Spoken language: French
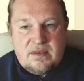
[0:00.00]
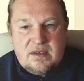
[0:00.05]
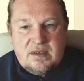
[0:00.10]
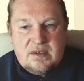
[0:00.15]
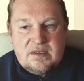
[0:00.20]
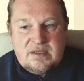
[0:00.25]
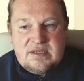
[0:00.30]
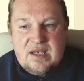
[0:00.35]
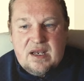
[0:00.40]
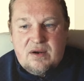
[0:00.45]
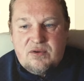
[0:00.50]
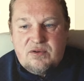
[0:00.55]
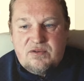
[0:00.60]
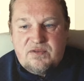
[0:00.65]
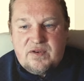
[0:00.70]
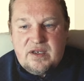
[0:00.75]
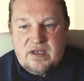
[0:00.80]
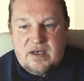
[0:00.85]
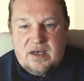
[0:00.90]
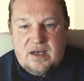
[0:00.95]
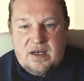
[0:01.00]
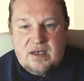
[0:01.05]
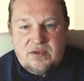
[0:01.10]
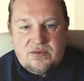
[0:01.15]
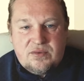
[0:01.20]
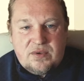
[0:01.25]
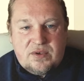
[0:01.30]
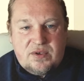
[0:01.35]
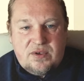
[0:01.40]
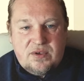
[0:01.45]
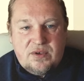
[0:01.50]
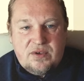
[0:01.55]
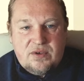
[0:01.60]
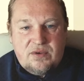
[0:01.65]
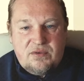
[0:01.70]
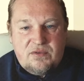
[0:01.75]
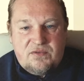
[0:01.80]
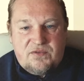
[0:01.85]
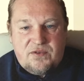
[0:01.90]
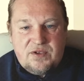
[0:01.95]
Ça ouvrira donc euh,
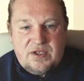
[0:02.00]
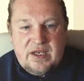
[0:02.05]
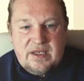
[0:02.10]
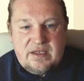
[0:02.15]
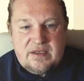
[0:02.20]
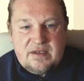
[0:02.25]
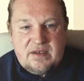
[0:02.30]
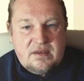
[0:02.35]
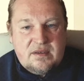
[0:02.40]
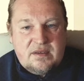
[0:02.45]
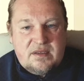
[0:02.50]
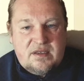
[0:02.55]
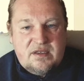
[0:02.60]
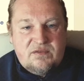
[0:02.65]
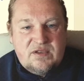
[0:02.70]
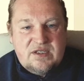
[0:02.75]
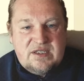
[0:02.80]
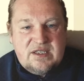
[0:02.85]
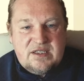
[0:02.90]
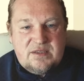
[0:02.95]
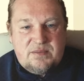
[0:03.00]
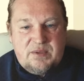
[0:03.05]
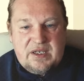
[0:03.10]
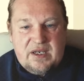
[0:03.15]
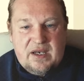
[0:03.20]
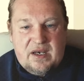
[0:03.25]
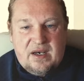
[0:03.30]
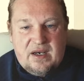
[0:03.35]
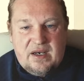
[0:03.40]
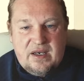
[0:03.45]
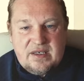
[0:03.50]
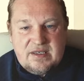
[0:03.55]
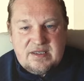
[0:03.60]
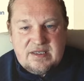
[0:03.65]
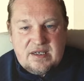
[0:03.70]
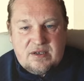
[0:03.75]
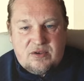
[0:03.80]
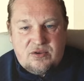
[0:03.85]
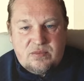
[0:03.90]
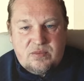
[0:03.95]
une fenêtre qui vous expliquera
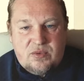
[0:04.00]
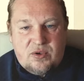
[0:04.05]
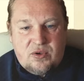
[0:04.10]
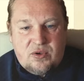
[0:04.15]
exactement